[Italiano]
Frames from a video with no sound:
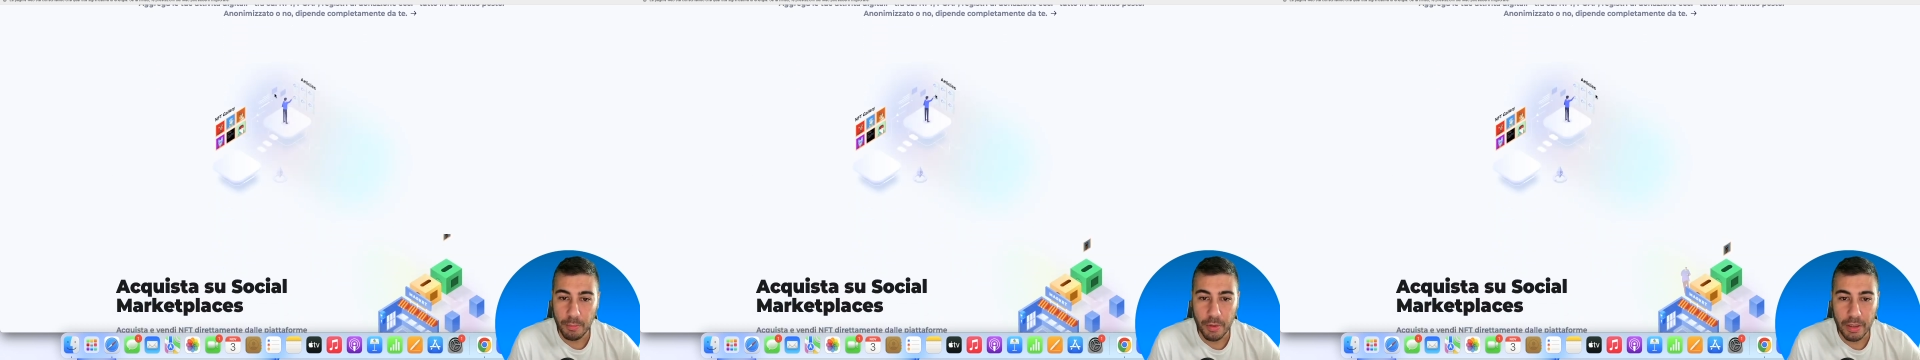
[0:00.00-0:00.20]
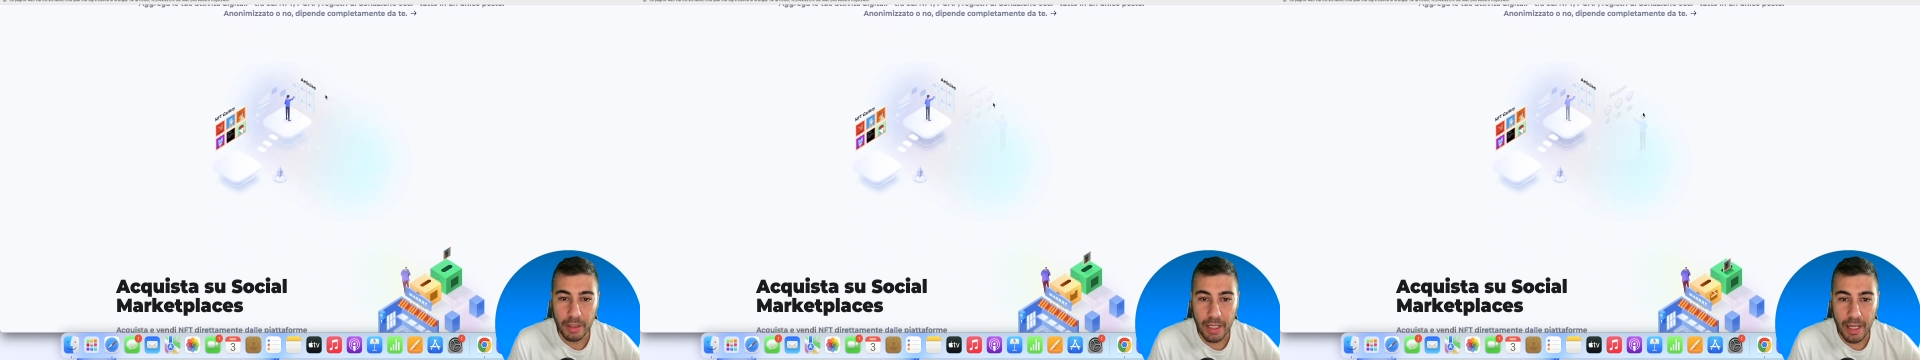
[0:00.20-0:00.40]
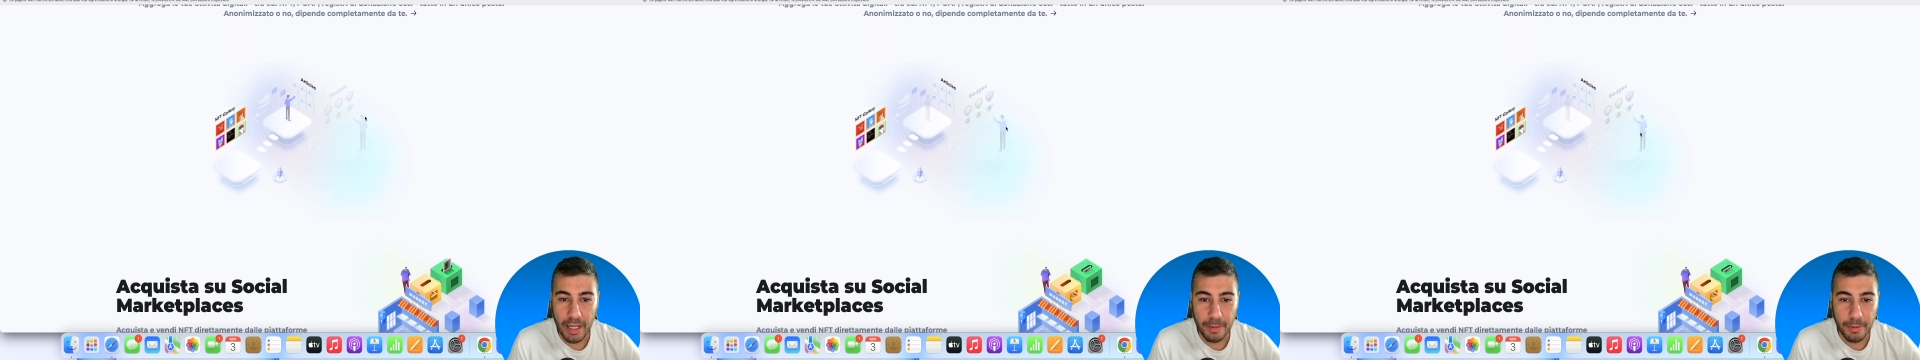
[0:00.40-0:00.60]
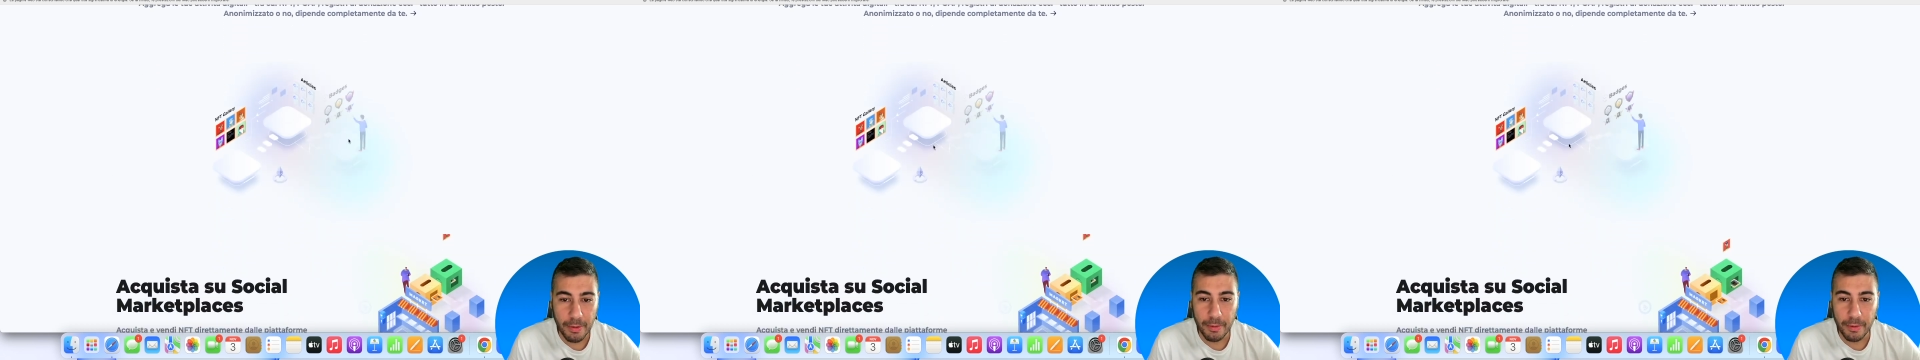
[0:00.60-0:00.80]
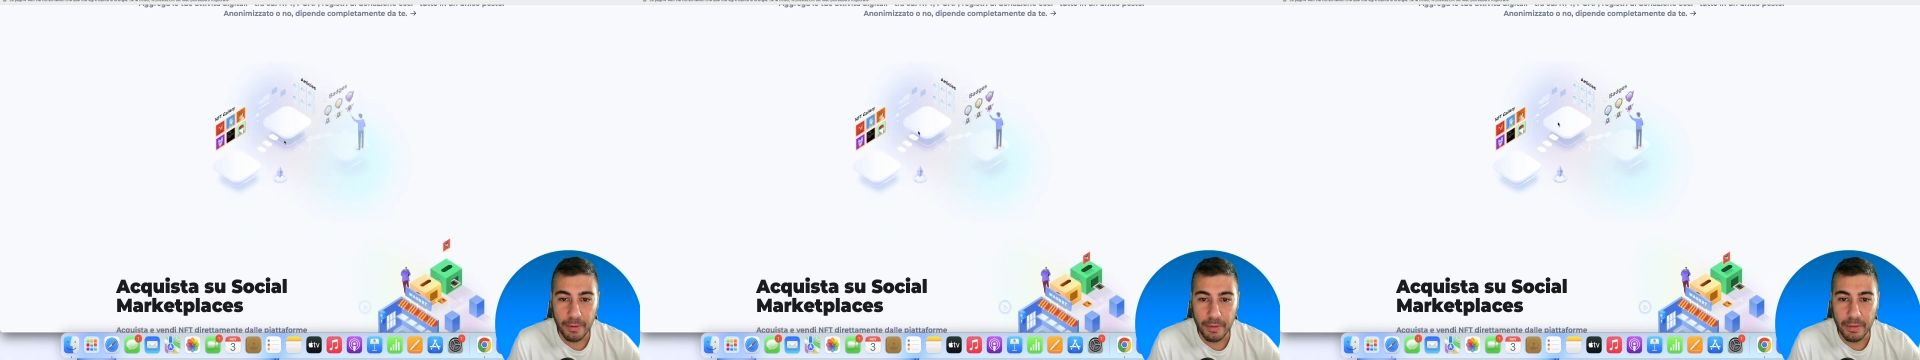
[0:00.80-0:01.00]
puoi creare
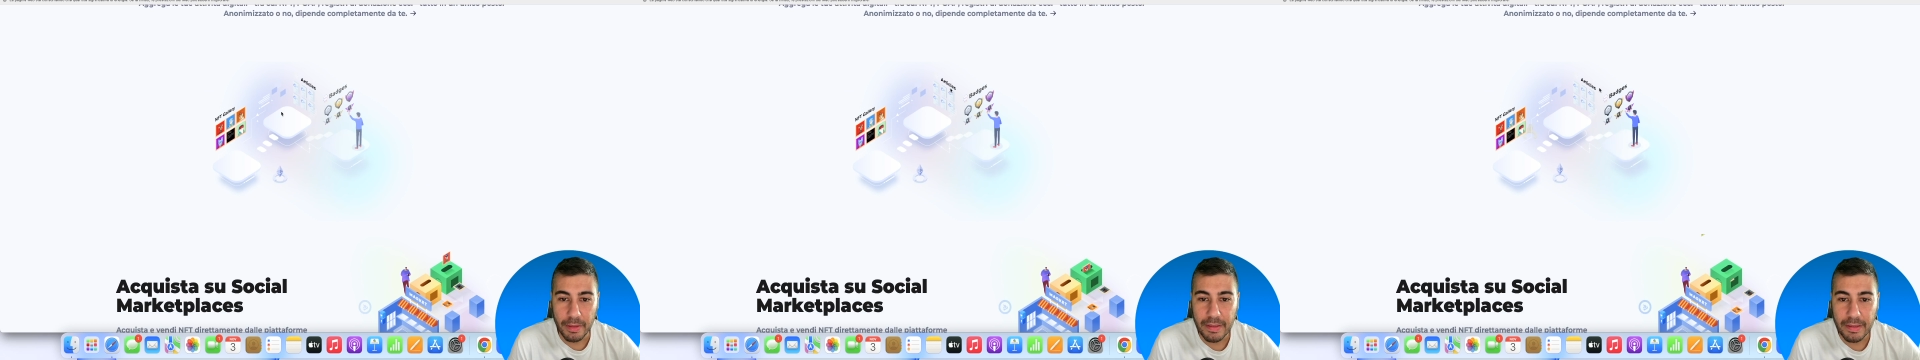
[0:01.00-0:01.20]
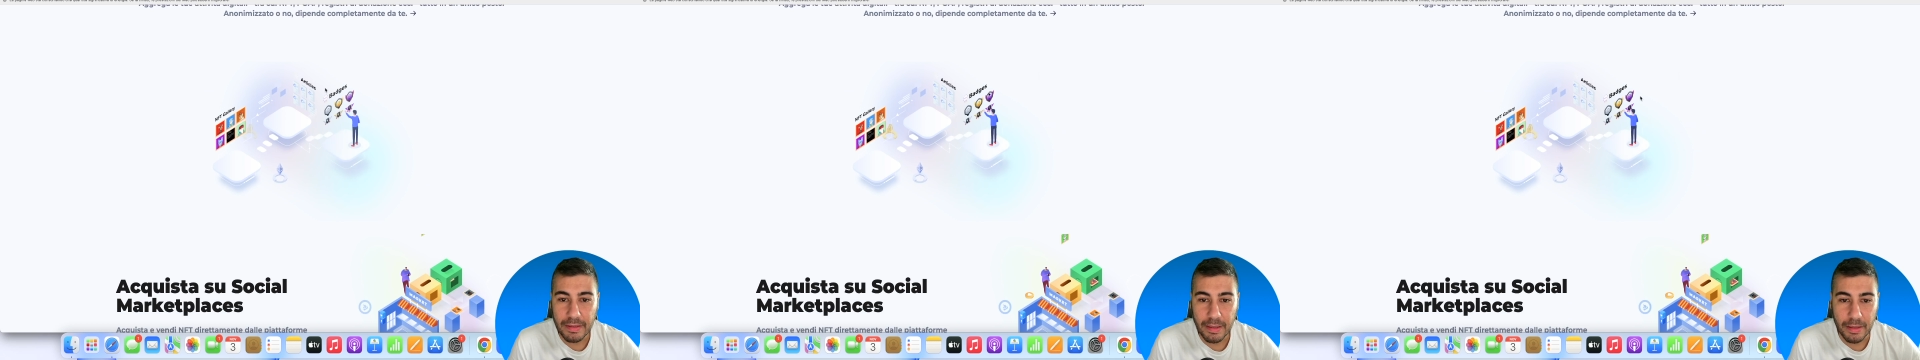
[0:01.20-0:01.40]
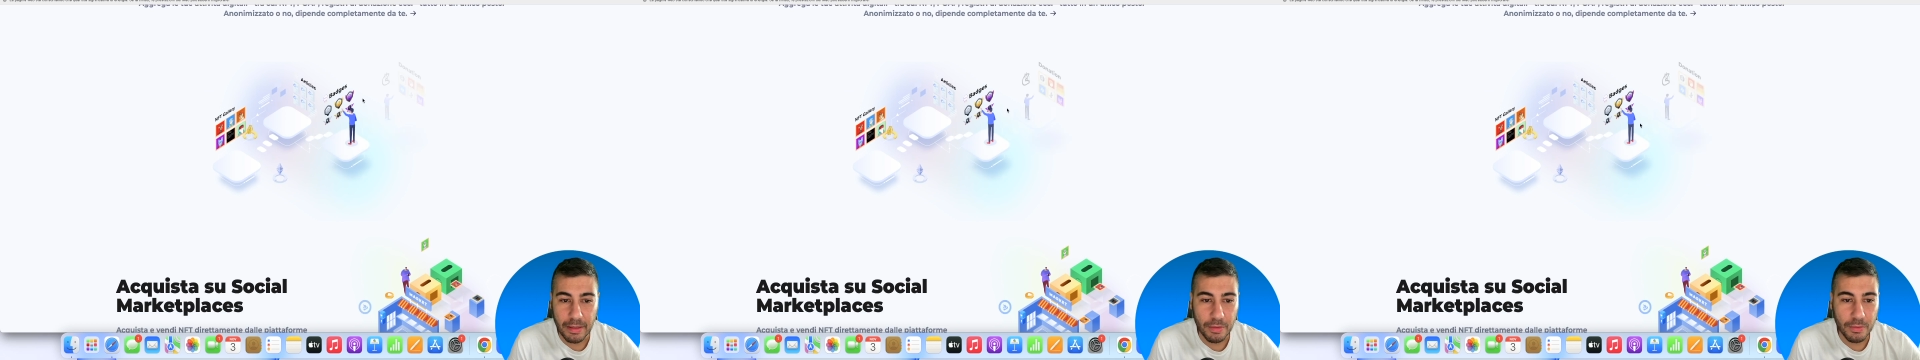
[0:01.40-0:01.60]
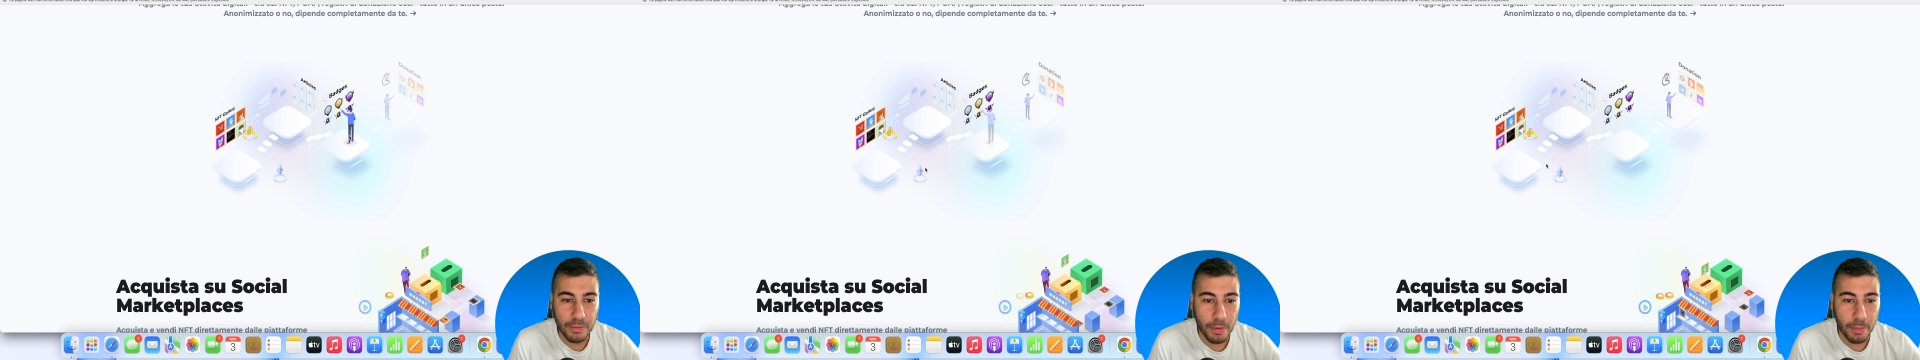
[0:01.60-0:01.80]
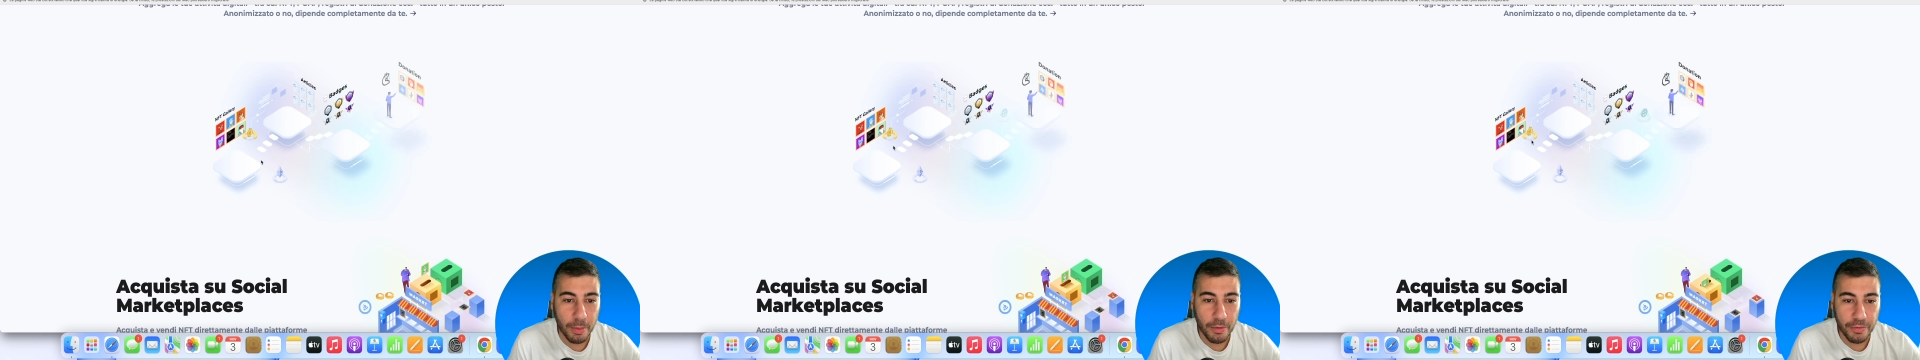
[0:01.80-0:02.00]
proprio esattamente un
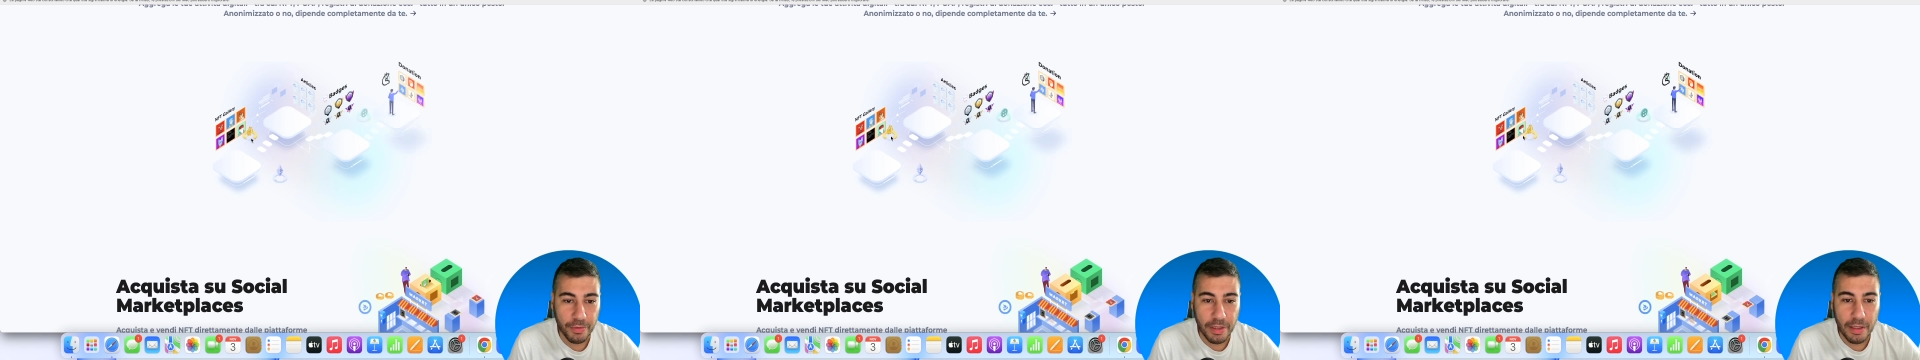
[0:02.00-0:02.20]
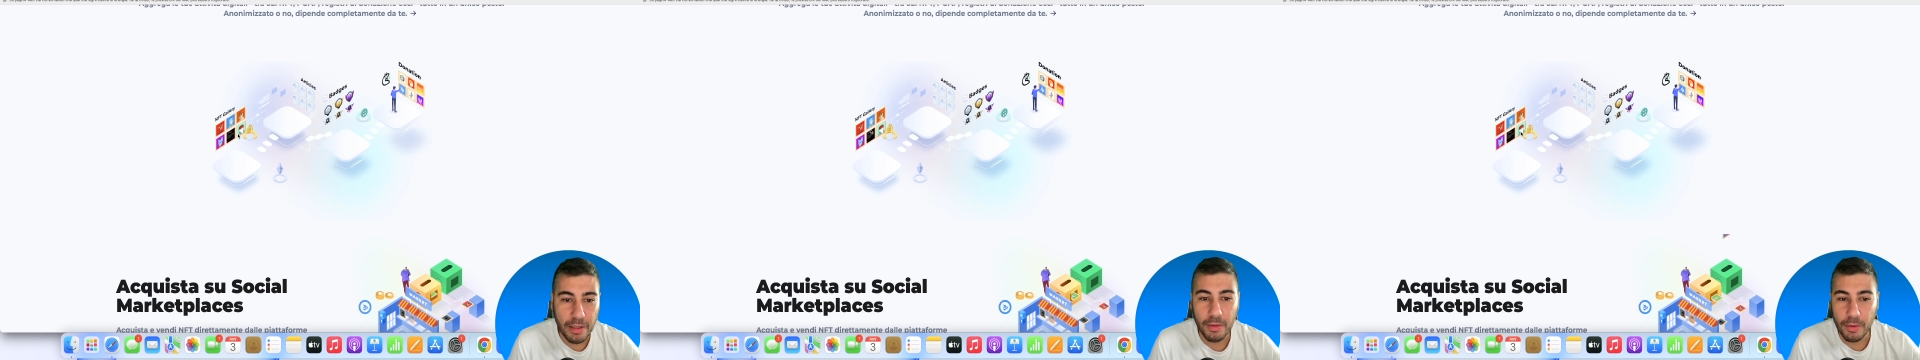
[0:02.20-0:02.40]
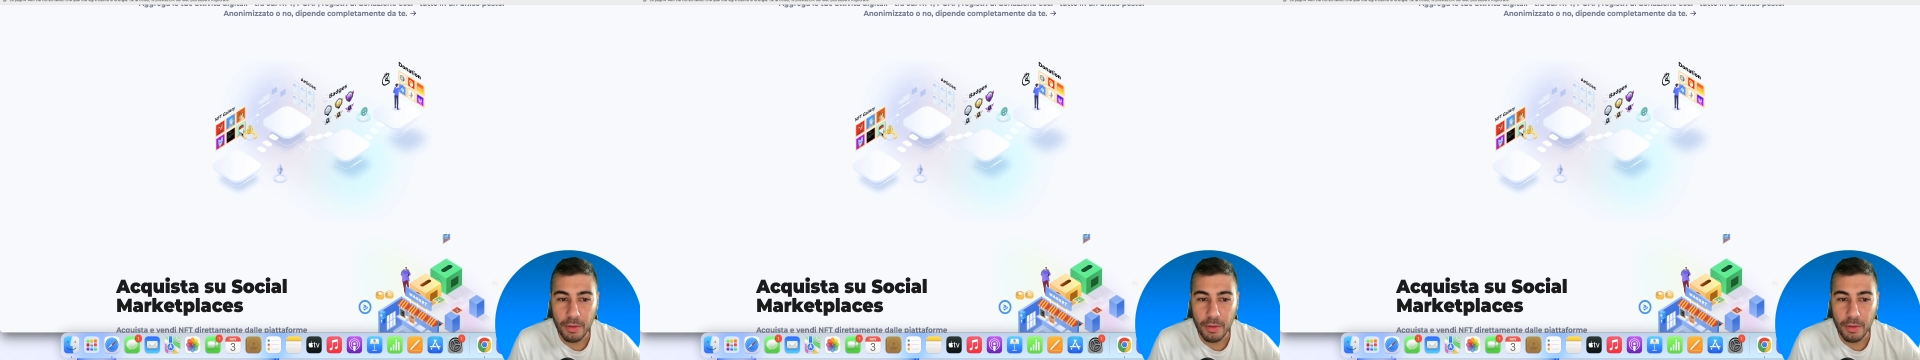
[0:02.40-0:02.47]
tuo profilo